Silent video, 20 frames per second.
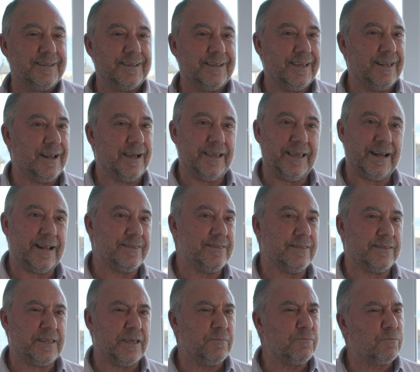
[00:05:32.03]

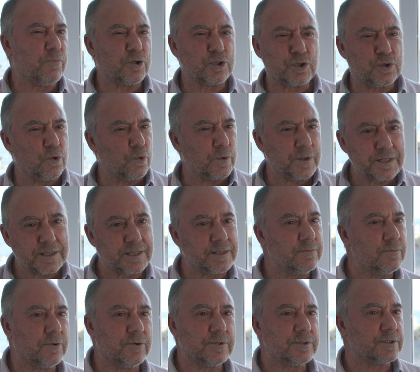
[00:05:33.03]
eran tiempos
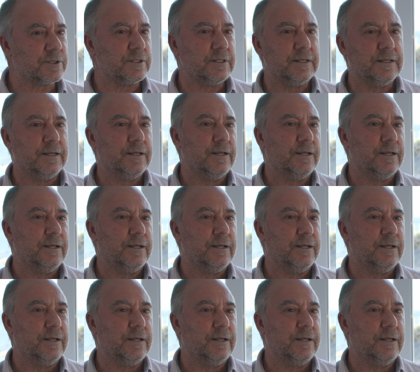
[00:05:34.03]
durísimos